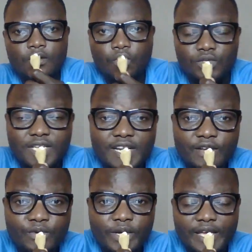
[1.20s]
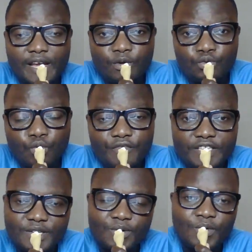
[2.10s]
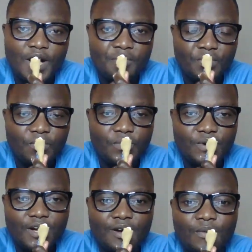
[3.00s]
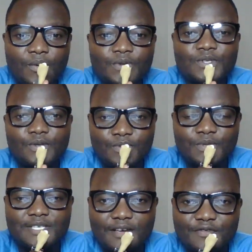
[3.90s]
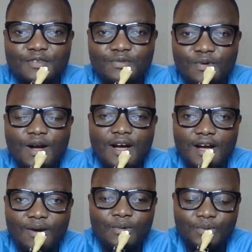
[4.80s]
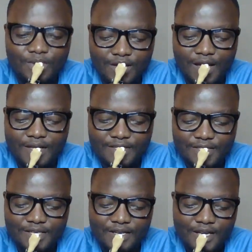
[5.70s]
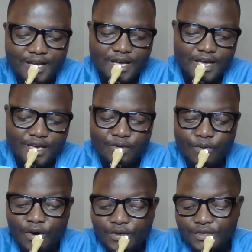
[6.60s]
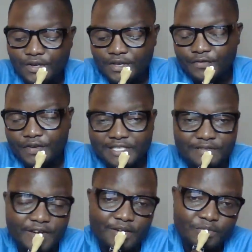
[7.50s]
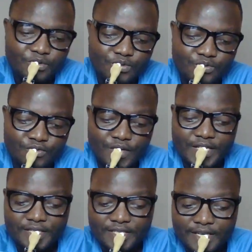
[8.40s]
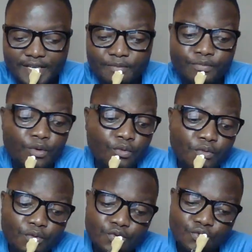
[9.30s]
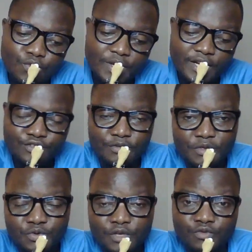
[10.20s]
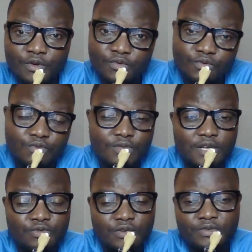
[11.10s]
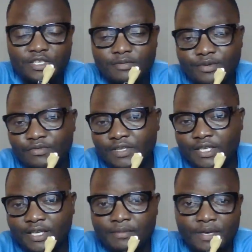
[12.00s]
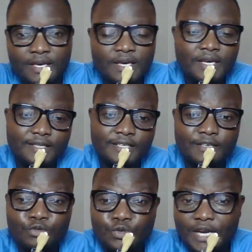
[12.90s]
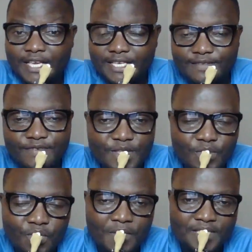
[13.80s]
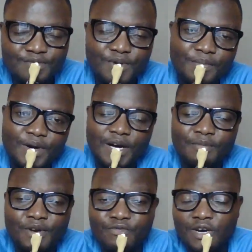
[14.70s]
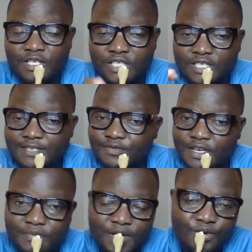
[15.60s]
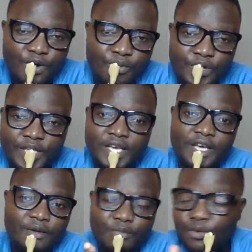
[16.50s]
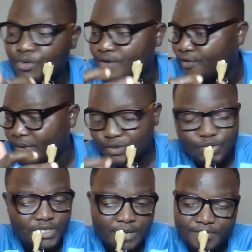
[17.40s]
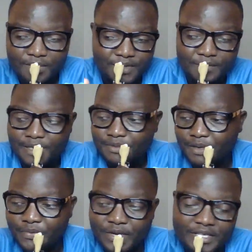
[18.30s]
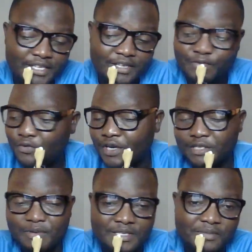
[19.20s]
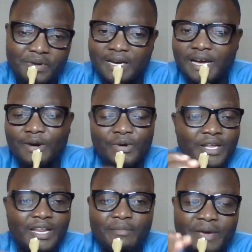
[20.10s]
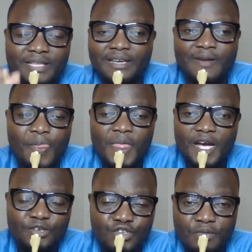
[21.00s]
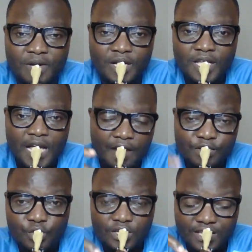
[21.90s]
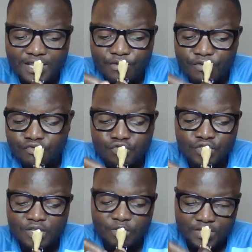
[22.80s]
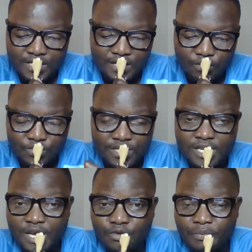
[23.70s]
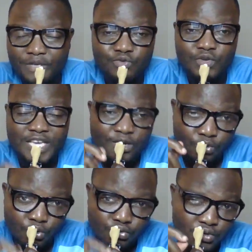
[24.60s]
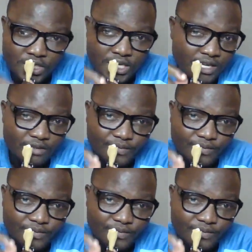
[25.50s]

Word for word: Roselyne Layo crée la controverse au Cameroun à cause de sa victoire aux traces award et Festival, bien sûr, vous voyez, ça crée beaucoup, beaucoup de tollé actuellement sur la toile. Coucou, salut, salut, j'espère que vous allez très bien. D'entrée de jeu, likez cette vidéo au maximum, abonnez-vous à la chaîne si vous n'êtes pas encore abonné. Beaucoup d'informations, chap, chap, chap, chap, chapelet, des infos flash par-ci, par-là, on est les maîtres actuellement. Avant de rentrer dans le vif du sujet concernant Roselyne Layou, parce qu'il y a un gros dossier